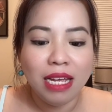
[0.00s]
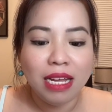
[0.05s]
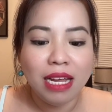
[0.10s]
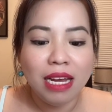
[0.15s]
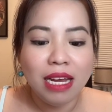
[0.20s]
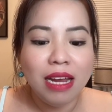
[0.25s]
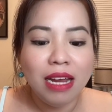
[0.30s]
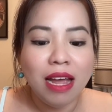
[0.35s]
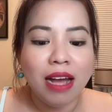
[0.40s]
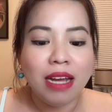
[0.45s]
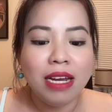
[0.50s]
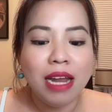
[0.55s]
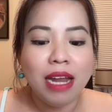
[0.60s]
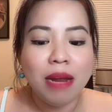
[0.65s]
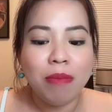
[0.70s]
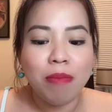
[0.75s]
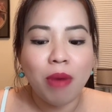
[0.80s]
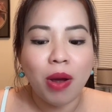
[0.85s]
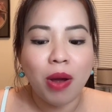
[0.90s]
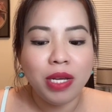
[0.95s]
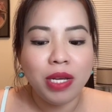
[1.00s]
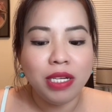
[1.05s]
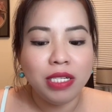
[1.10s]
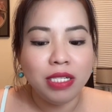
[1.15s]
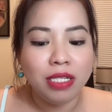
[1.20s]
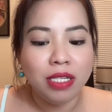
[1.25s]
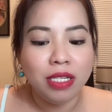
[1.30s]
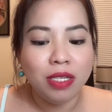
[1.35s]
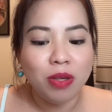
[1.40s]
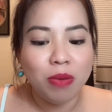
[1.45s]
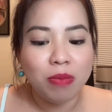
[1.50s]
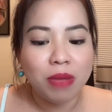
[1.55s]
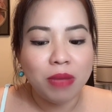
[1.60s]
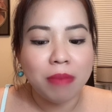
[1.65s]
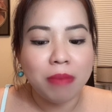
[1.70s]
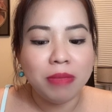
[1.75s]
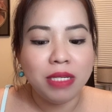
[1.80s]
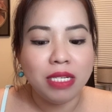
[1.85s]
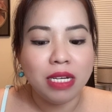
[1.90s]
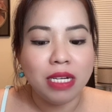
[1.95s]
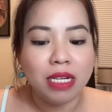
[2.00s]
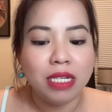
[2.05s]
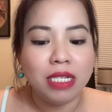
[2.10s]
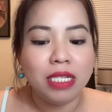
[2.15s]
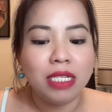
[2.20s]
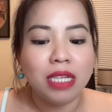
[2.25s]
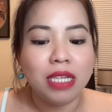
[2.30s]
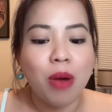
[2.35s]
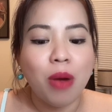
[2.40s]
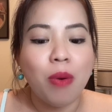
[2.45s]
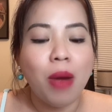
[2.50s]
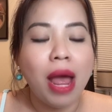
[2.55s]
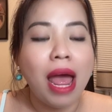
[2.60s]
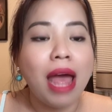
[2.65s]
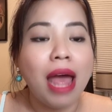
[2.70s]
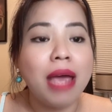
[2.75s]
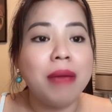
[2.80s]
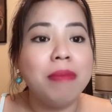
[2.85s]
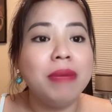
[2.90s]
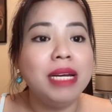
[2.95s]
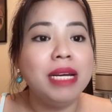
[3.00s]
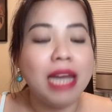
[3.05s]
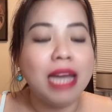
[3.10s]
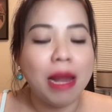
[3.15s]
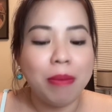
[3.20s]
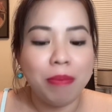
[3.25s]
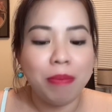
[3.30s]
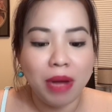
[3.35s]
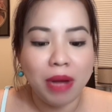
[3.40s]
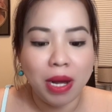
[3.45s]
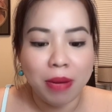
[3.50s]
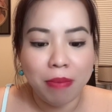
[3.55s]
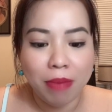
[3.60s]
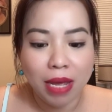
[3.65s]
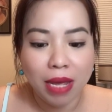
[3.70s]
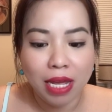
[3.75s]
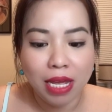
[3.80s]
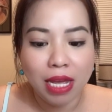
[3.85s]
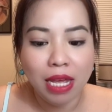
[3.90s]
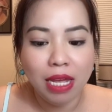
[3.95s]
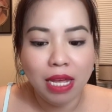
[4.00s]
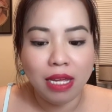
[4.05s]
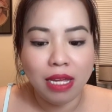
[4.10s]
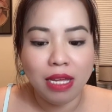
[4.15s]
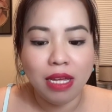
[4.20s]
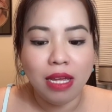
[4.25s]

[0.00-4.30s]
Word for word: kính gửi đến mọi người chút tâm sự sau 20 năm ở mỹ